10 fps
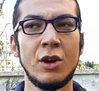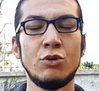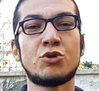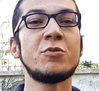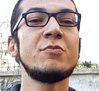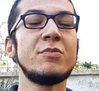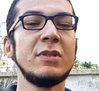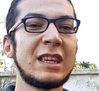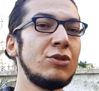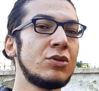
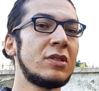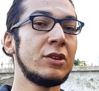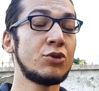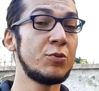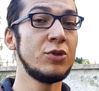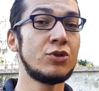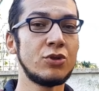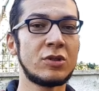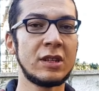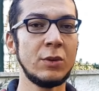3200 lira,
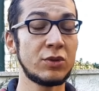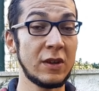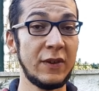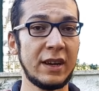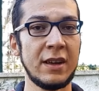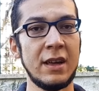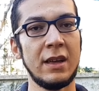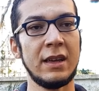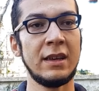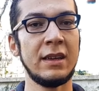3300 liraya bu sefer
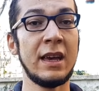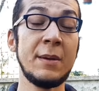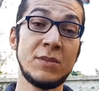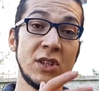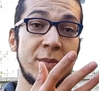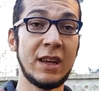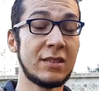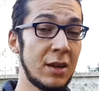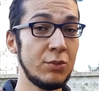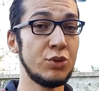e, hem GPS
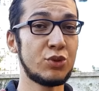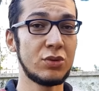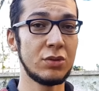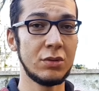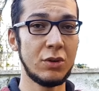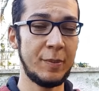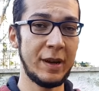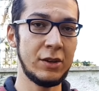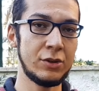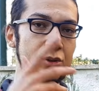hem Boost
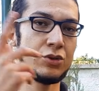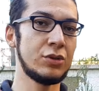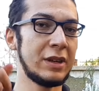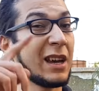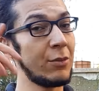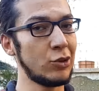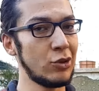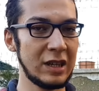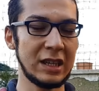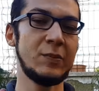hoparlörünüz olur eğer Moto
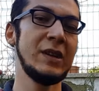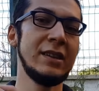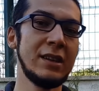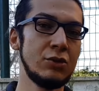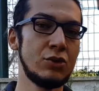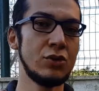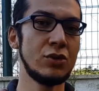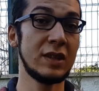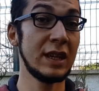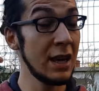Z2 Play'den
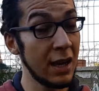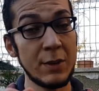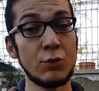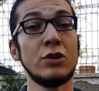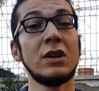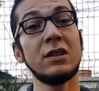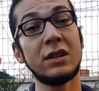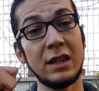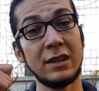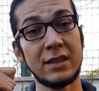düşünürsek. Hem
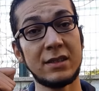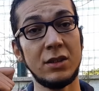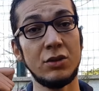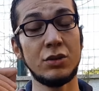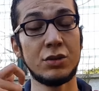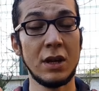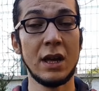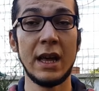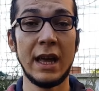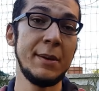kulaklık kalitesi iyi olur
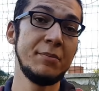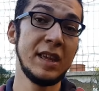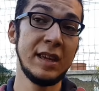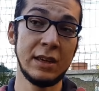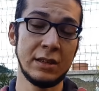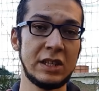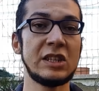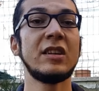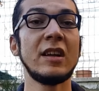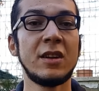hem de
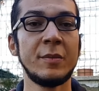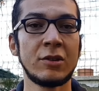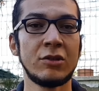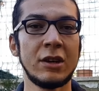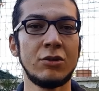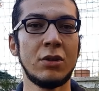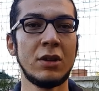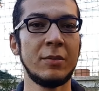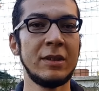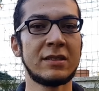dijital kamera olarak
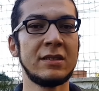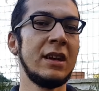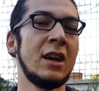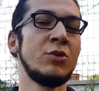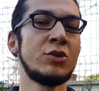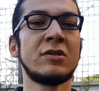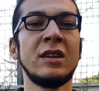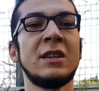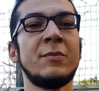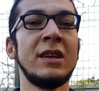kullanabilirsin. Eğer Moto
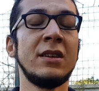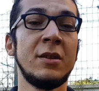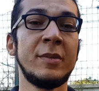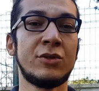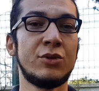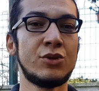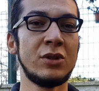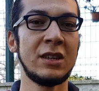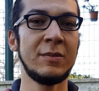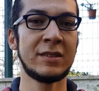Z2 Play'in kamerası
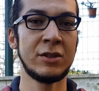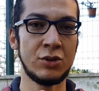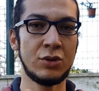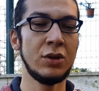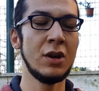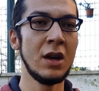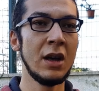hoşuna gitmezse çünkü